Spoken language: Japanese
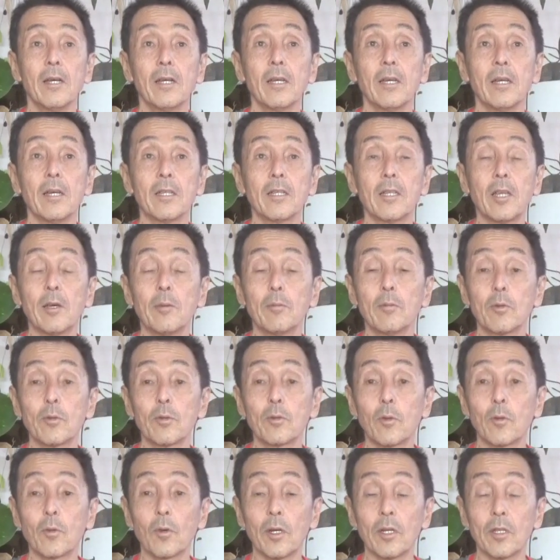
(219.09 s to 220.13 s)
テーブル
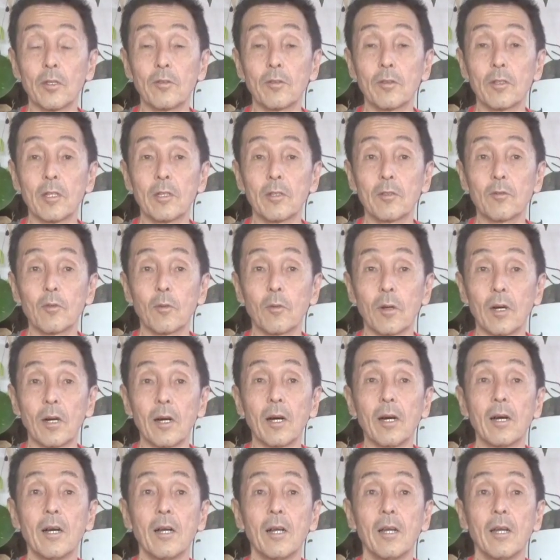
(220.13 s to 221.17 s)
とか椅子ですと
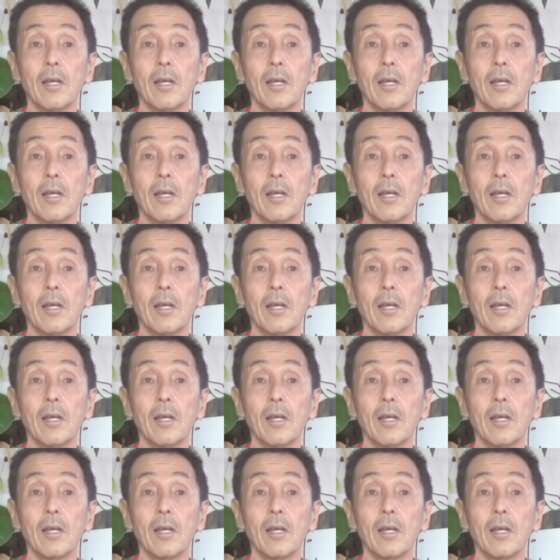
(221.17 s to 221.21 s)
か、